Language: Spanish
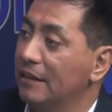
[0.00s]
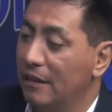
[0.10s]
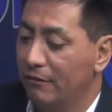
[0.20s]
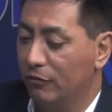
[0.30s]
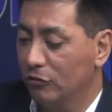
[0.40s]
En
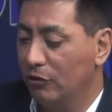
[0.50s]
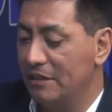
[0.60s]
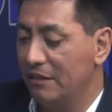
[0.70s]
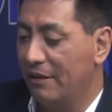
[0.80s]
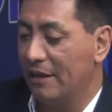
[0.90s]
el fondo
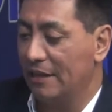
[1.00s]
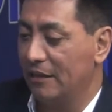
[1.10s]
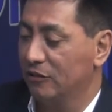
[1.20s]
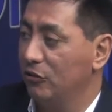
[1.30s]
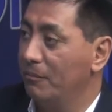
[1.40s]
es llevar la
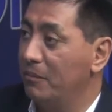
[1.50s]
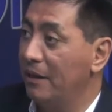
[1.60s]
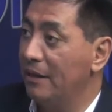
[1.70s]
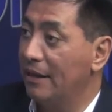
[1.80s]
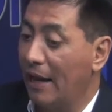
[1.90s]
atención
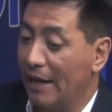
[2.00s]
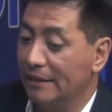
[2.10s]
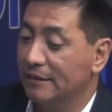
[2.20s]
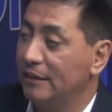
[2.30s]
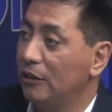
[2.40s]
médica
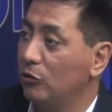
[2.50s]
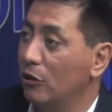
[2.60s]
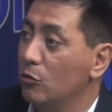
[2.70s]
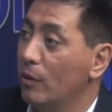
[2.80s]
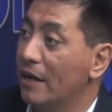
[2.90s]
al sitio,
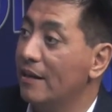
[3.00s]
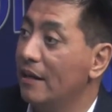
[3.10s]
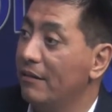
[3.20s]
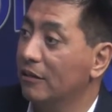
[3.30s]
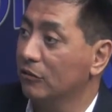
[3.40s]
al lugar del
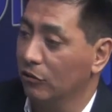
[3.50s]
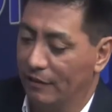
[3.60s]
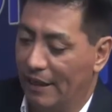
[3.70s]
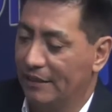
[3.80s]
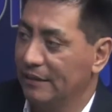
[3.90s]
evento,
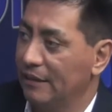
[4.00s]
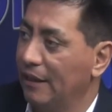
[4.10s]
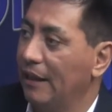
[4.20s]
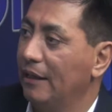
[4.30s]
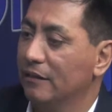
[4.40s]
del
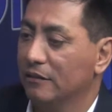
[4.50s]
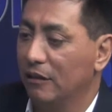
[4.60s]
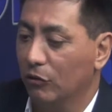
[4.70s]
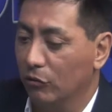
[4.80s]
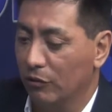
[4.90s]

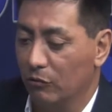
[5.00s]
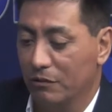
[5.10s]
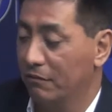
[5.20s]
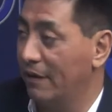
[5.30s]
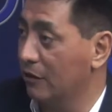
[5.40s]
accidente o de un
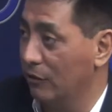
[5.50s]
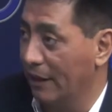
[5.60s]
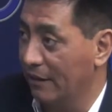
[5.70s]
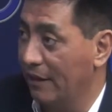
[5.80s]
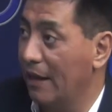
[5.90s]
infarto
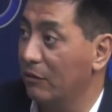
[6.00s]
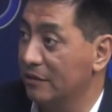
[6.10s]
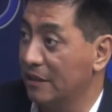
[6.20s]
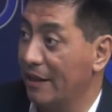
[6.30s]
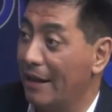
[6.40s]
cardíaco,
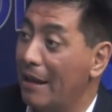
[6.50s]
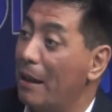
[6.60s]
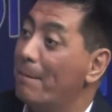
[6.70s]
etcétera,